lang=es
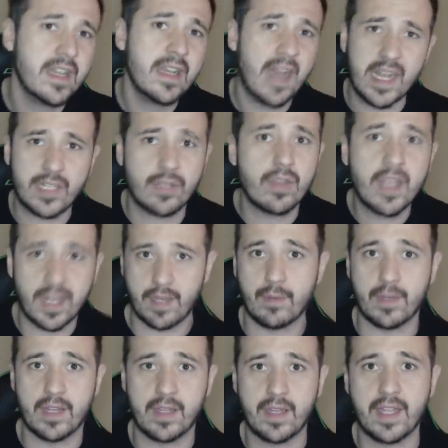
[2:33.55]
Ha sido
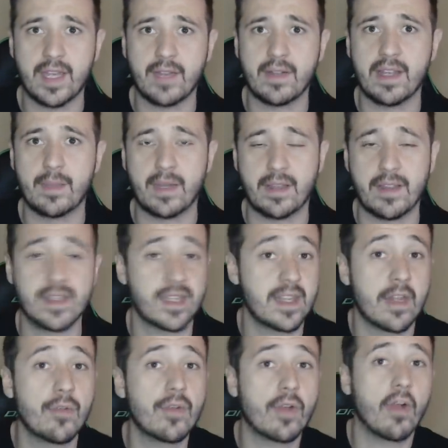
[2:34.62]
increíble el nivel de Mercedes y
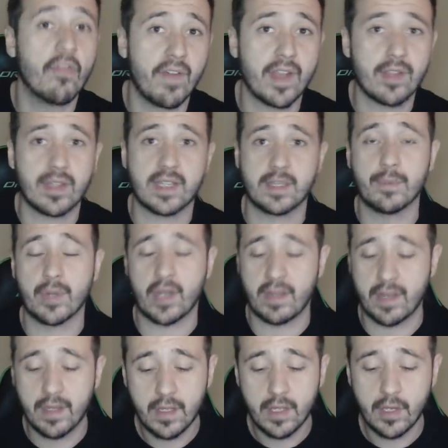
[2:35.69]
el único fallo de la
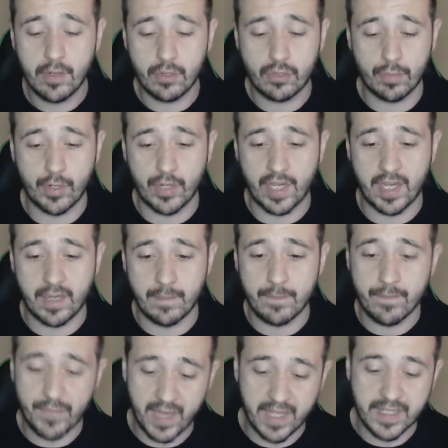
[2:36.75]
temporada lo tuvieron en,
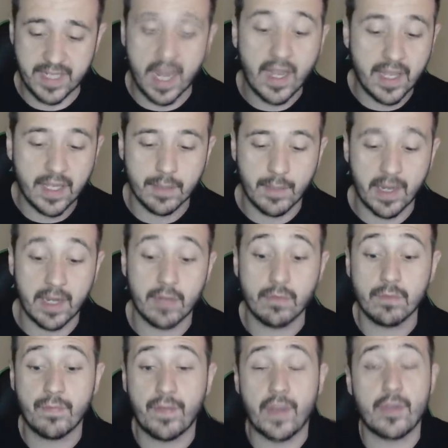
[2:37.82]
en Sakir, ¿vale?
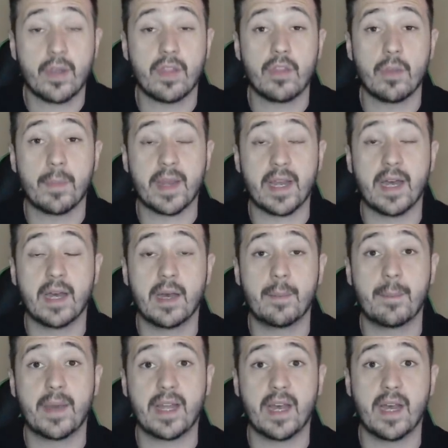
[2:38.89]
Un fallo que dio para,
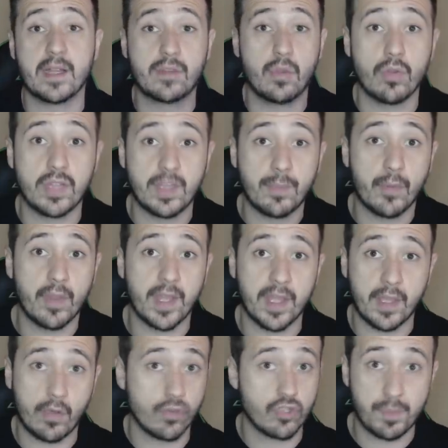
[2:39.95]
para todo tipo de
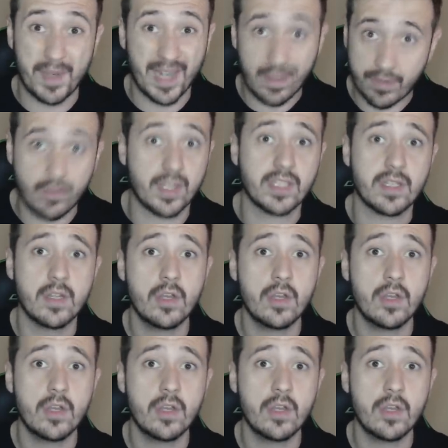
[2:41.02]
conspiraciones,